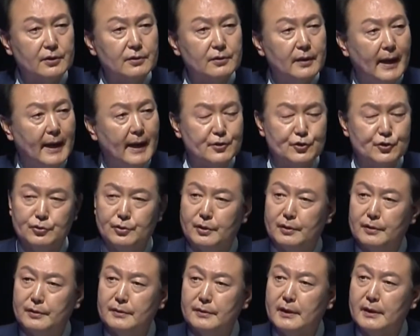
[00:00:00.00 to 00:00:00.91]
원래
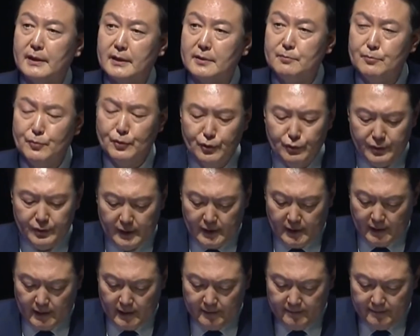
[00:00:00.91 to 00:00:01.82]
법상으로는
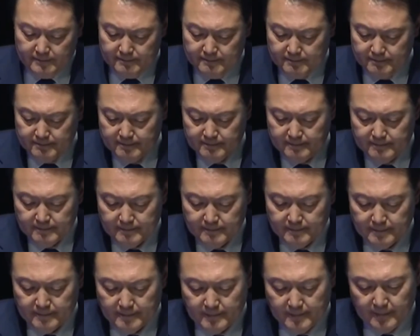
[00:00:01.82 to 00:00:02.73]
정부가 법안을
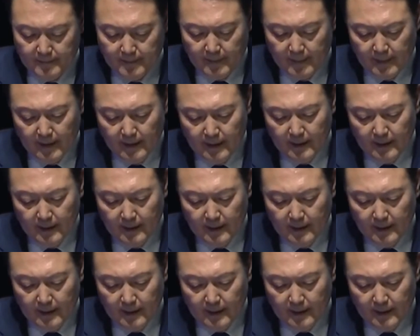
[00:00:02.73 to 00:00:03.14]
송부받은 뒤